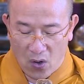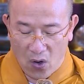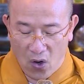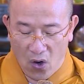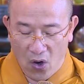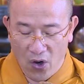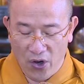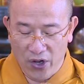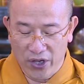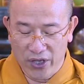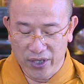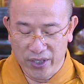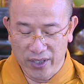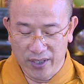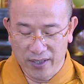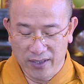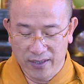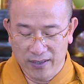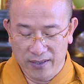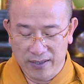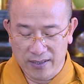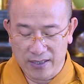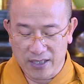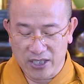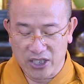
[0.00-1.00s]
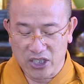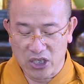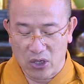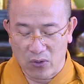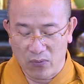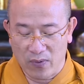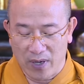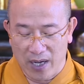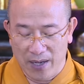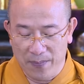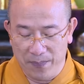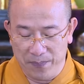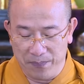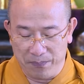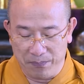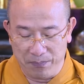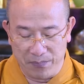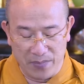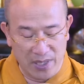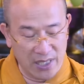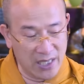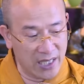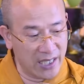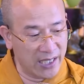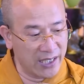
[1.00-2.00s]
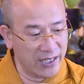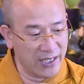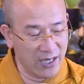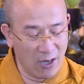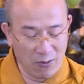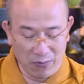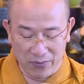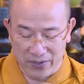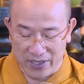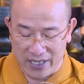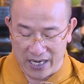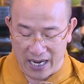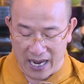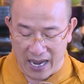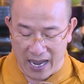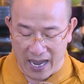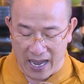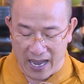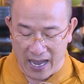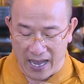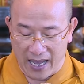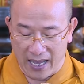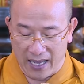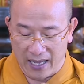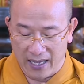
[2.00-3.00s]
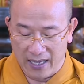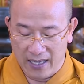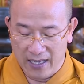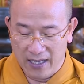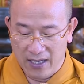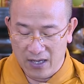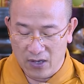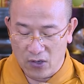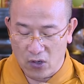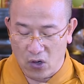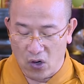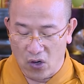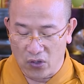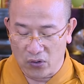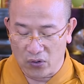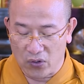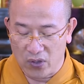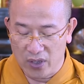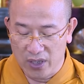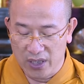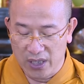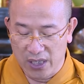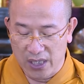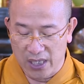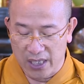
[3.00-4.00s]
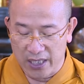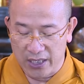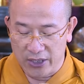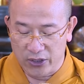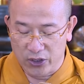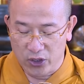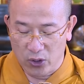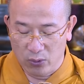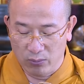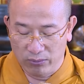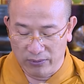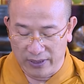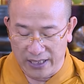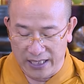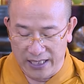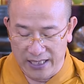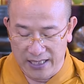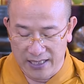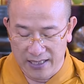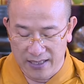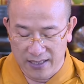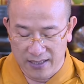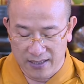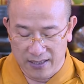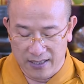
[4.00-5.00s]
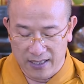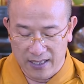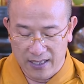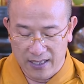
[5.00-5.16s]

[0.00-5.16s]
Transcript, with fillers: ôi trong ấp mười nóc nhà còn có người trung tín